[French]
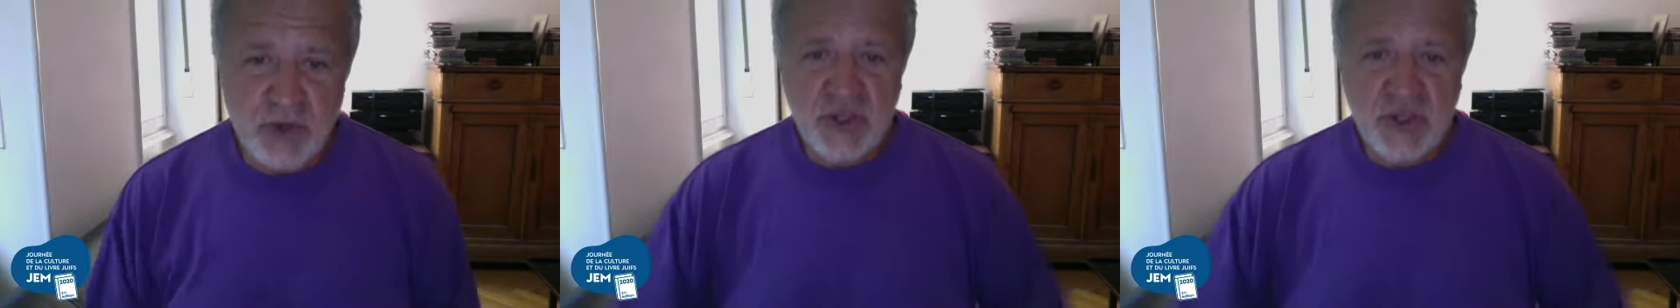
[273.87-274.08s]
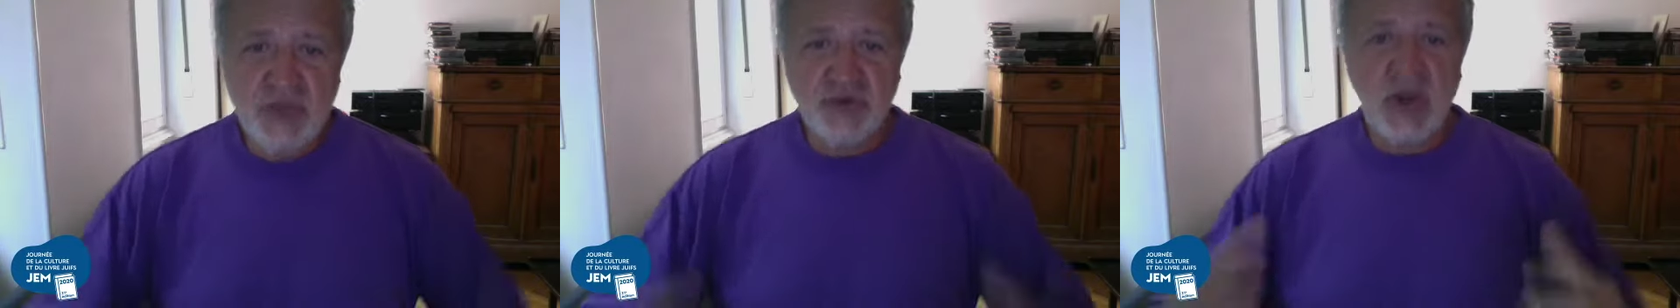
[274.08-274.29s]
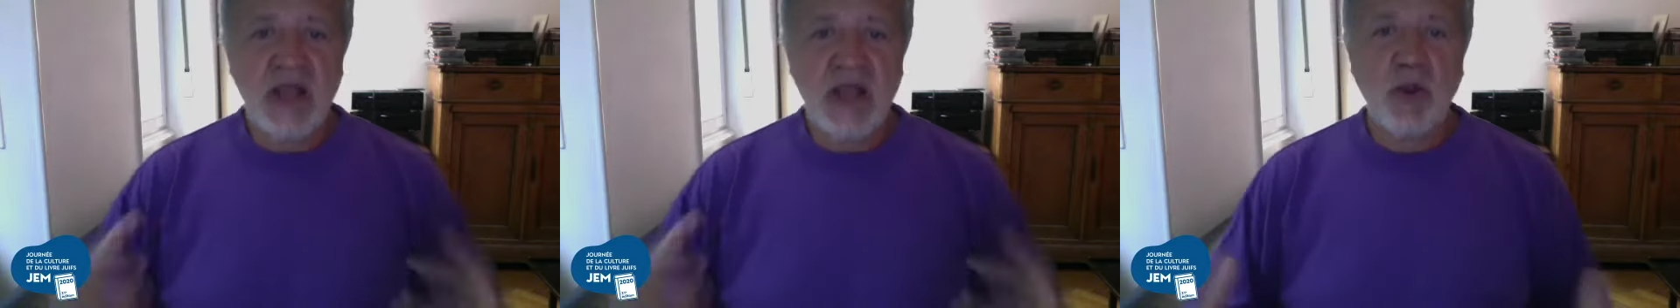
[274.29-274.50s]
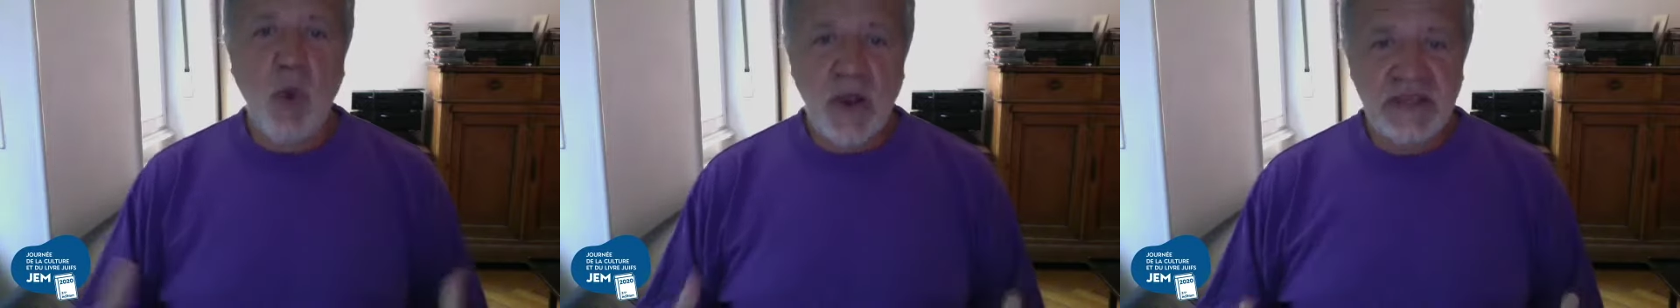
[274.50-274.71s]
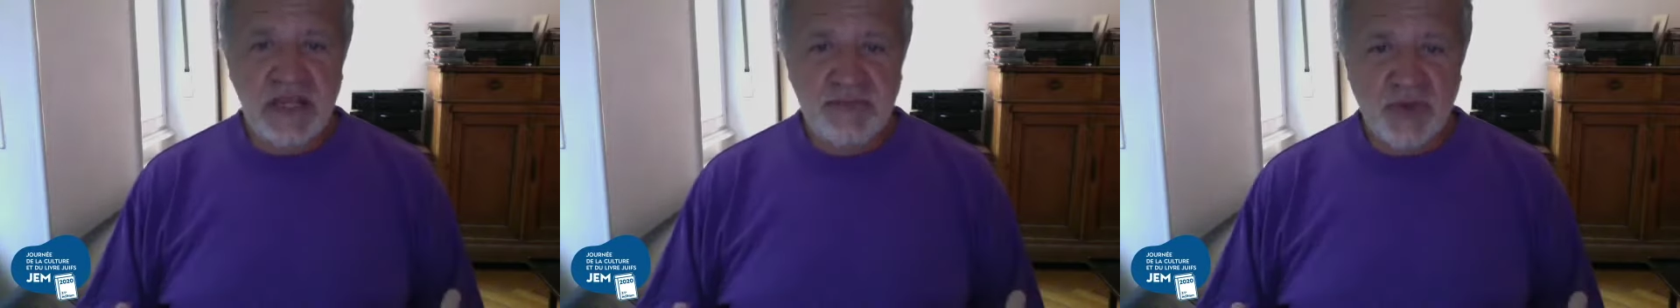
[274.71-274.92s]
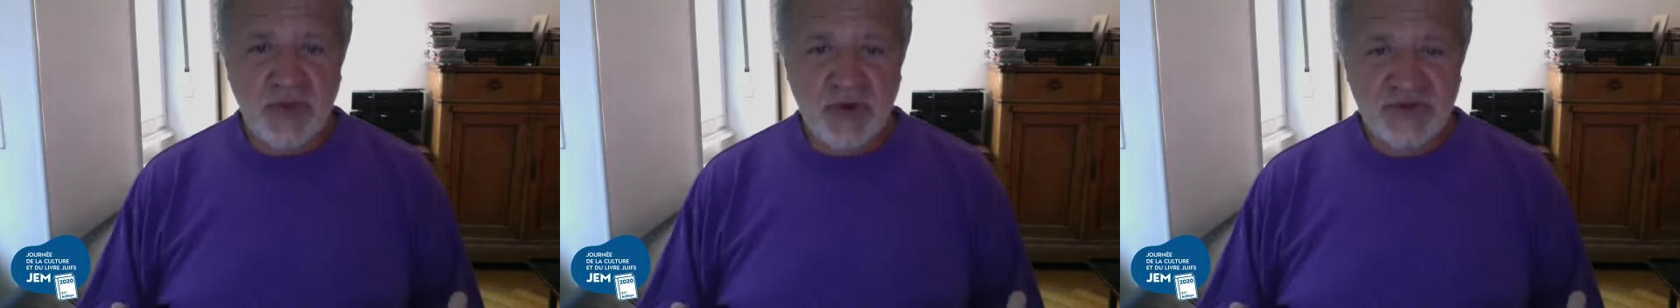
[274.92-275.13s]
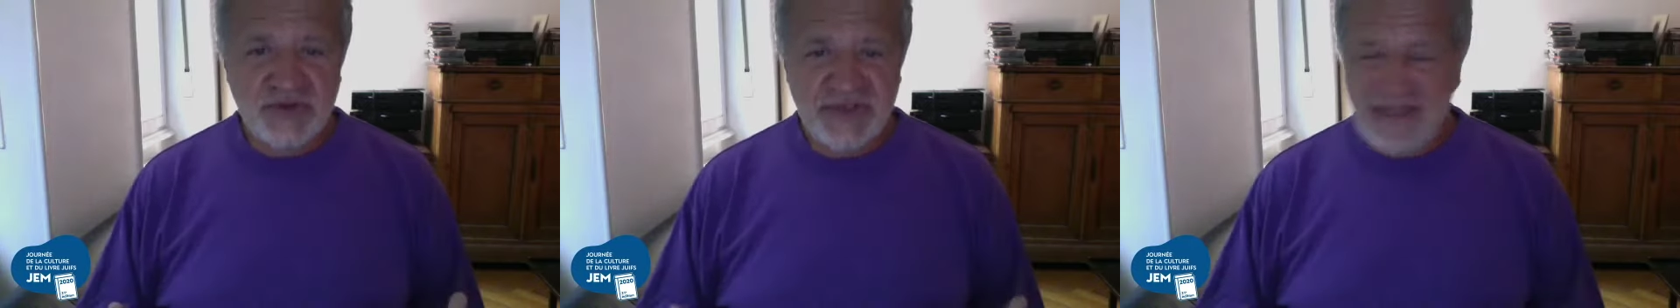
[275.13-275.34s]
de la croix qu'ils portent.
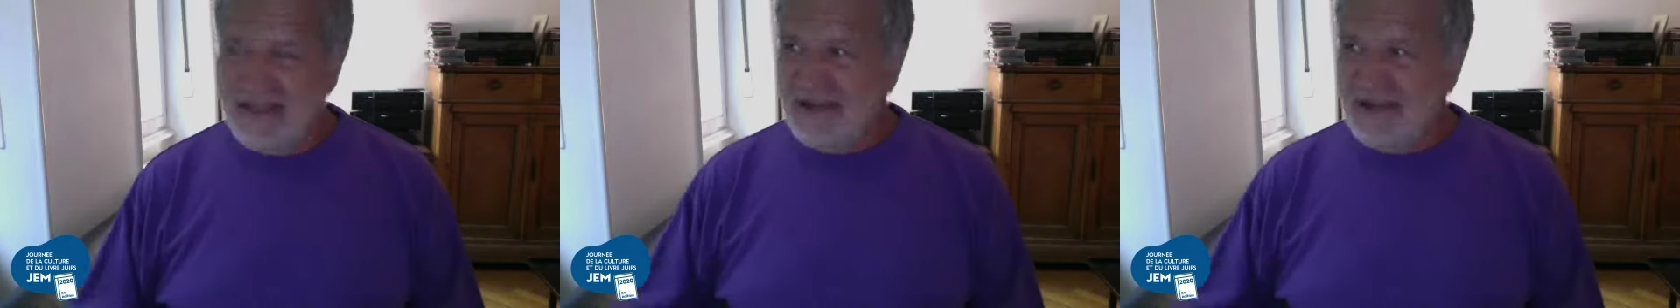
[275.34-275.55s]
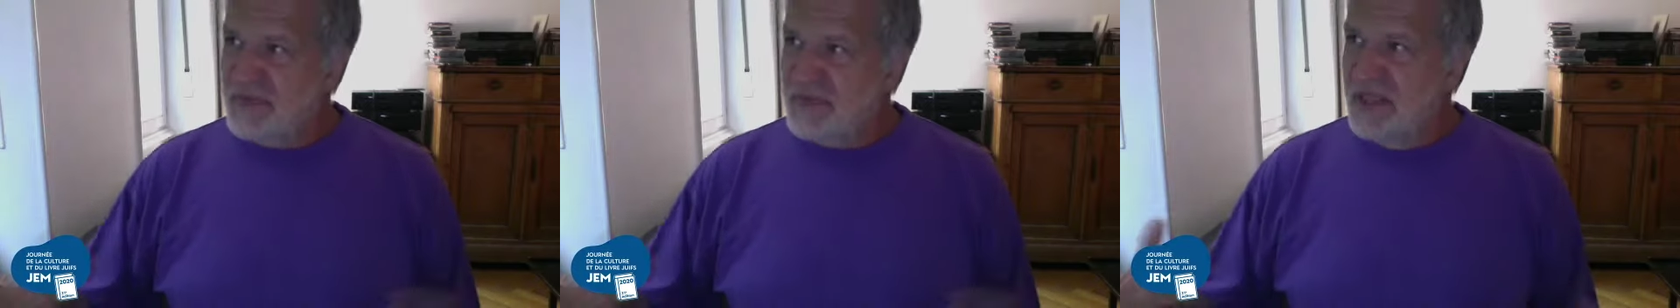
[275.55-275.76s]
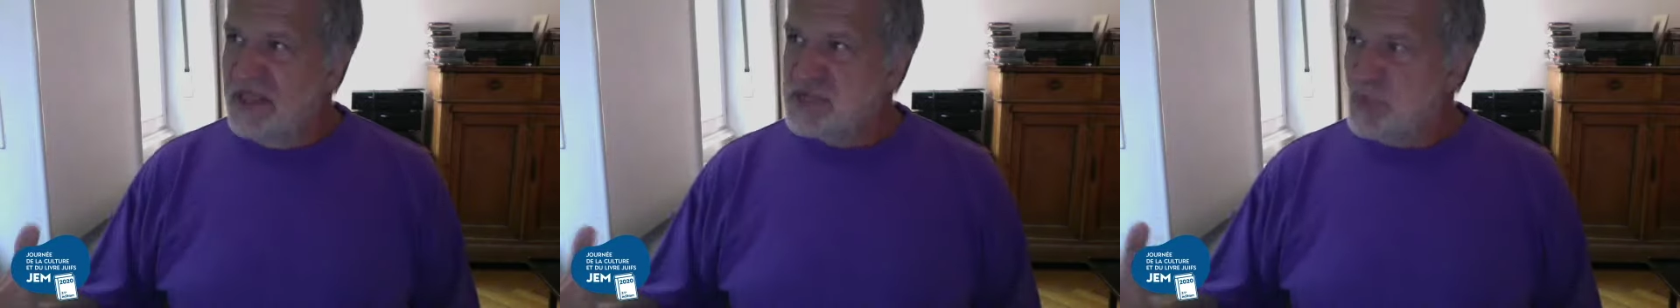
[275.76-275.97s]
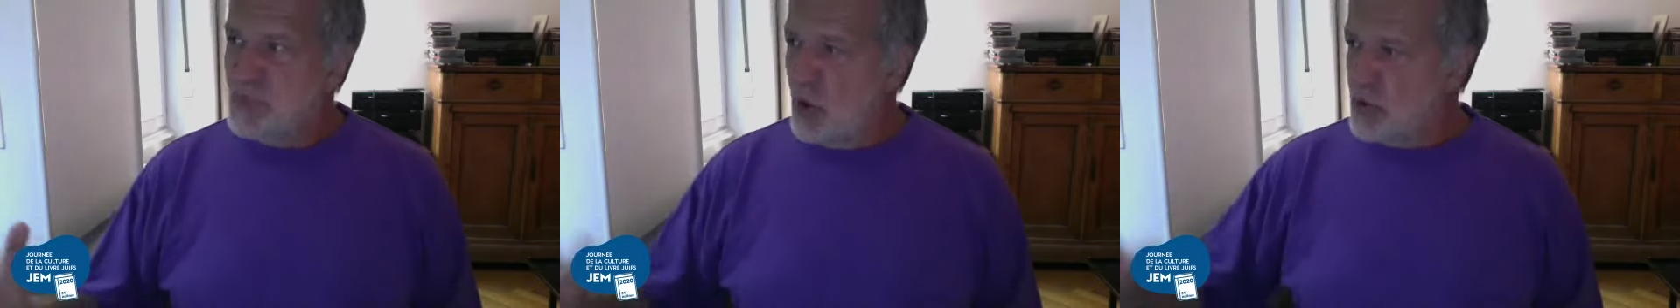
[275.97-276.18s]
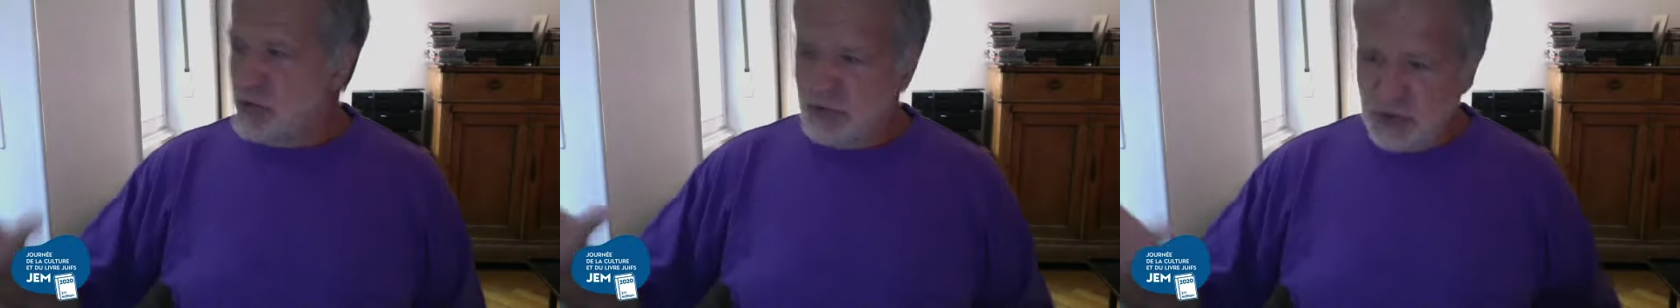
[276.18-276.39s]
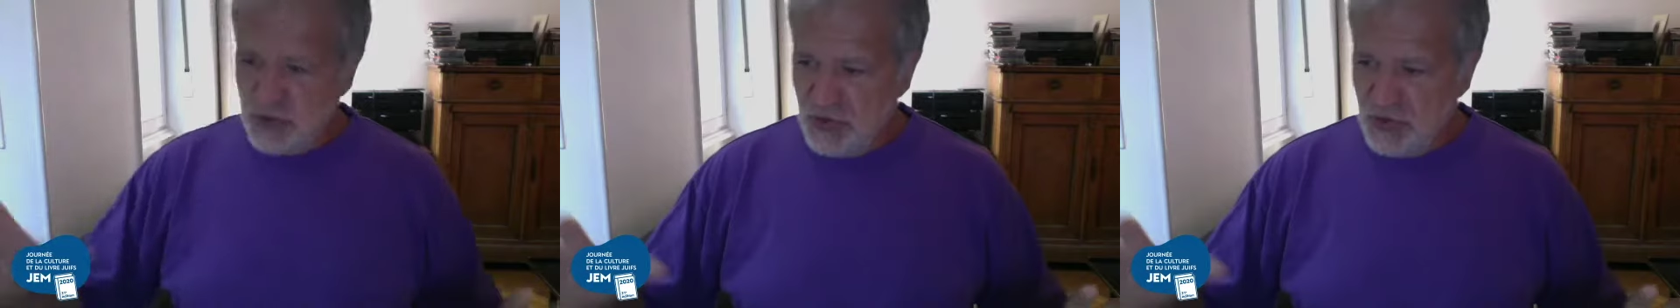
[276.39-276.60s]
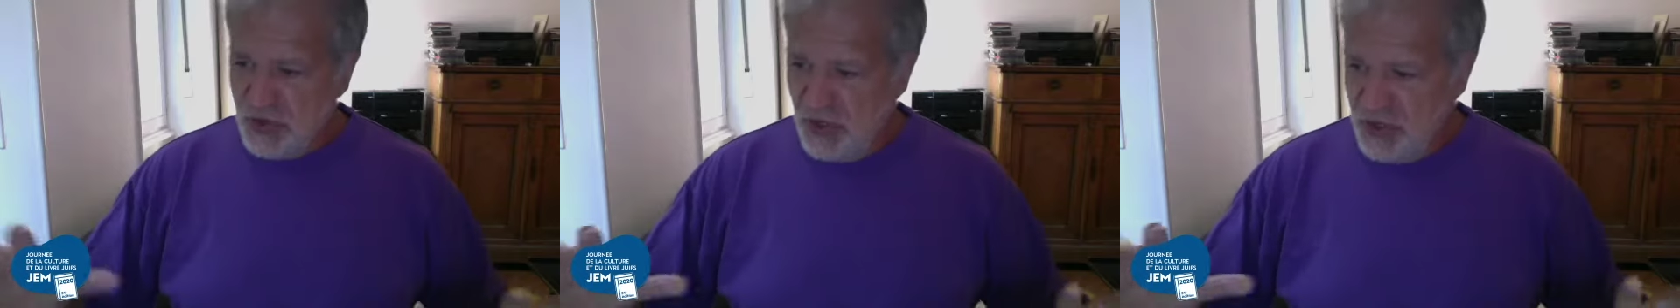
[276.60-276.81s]
Et je me rends compte que
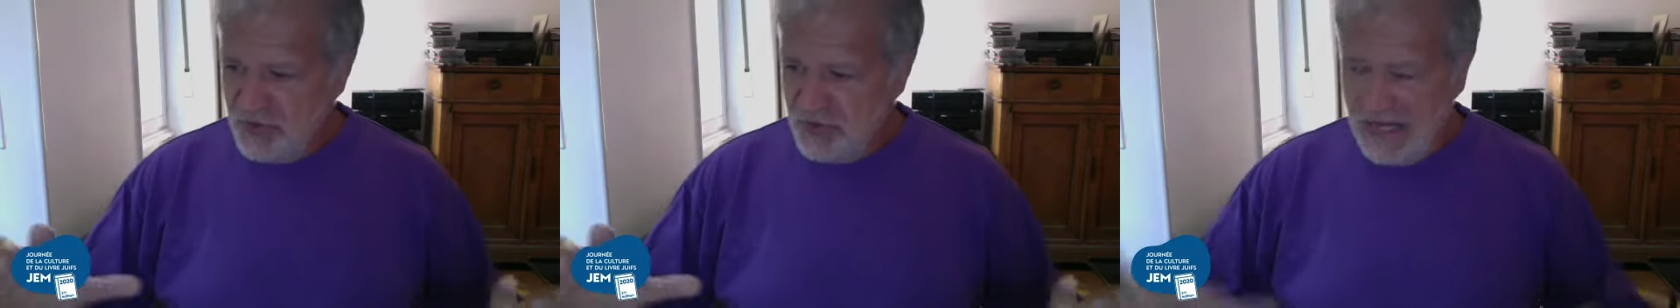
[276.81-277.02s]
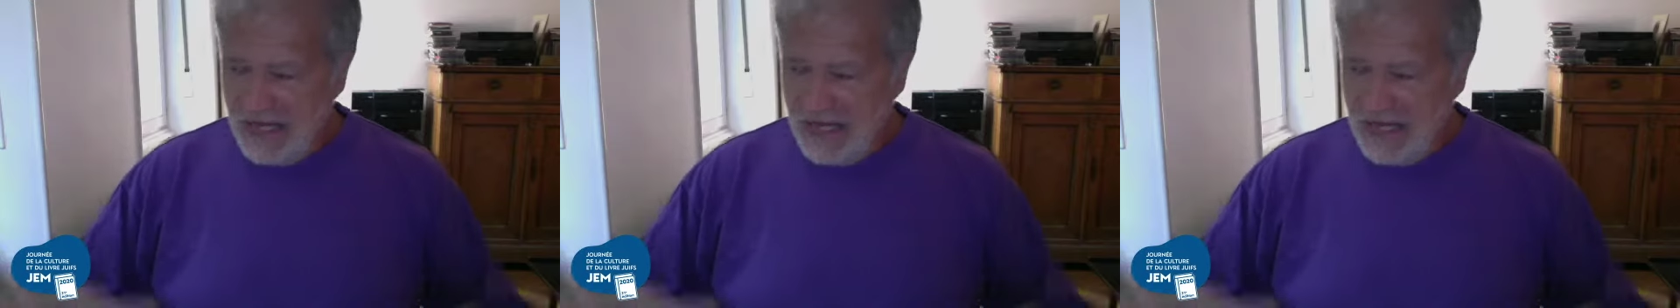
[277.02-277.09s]
euh, la